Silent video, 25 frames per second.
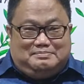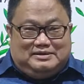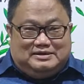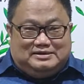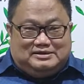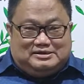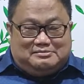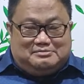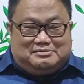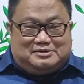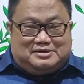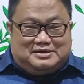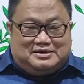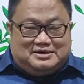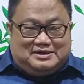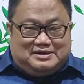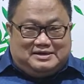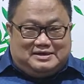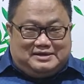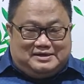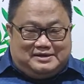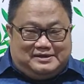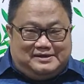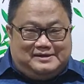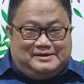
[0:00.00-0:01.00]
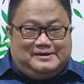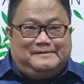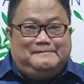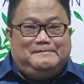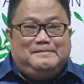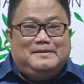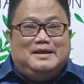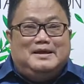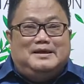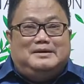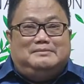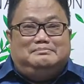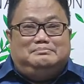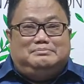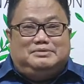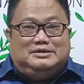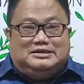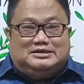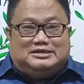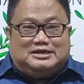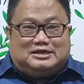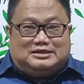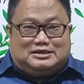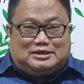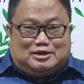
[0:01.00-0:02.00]
bisa berdiri,
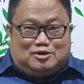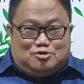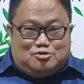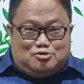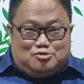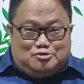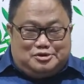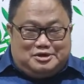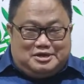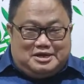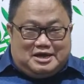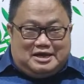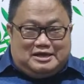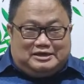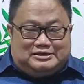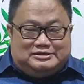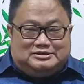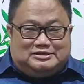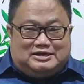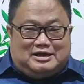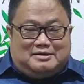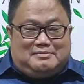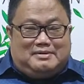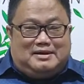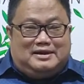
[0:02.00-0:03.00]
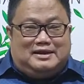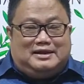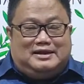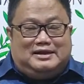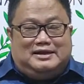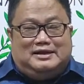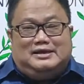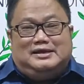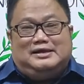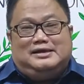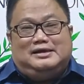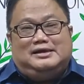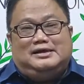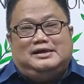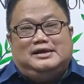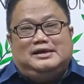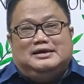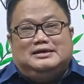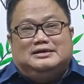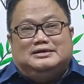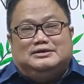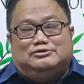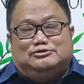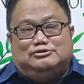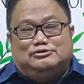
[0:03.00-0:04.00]
bisa teguh di akhir zaman ini
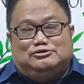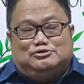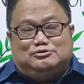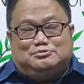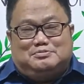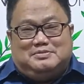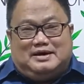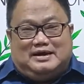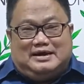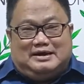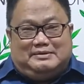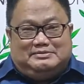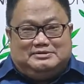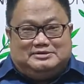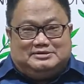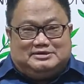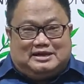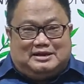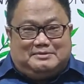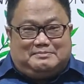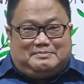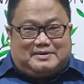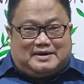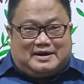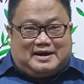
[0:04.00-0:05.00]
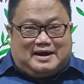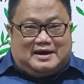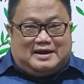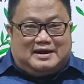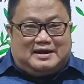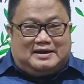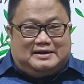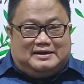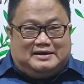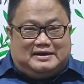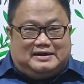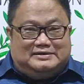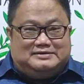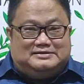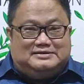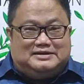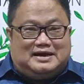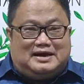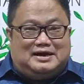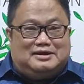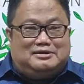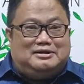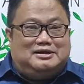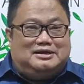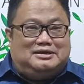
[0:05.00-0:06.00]
untuk menghadapi segala perkara yang
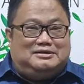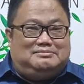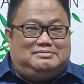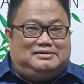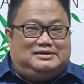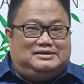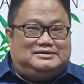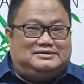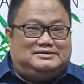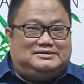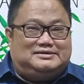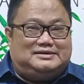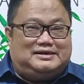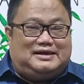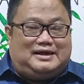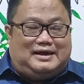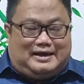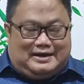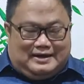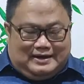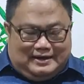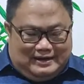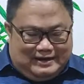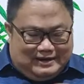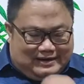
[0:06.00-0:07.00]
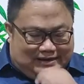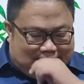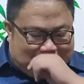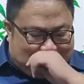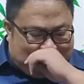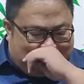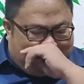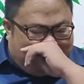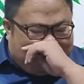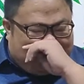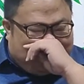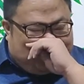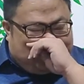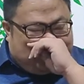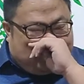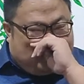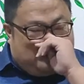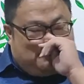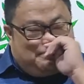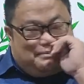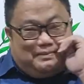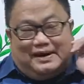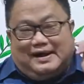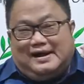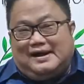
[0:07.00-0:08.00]
dirancangkan oleh iblis. Nah hari ini dengan cepat kita
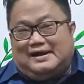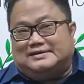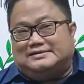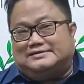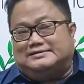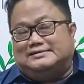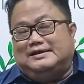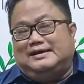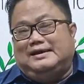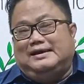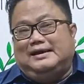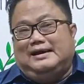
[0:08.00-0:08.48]
akan bahas.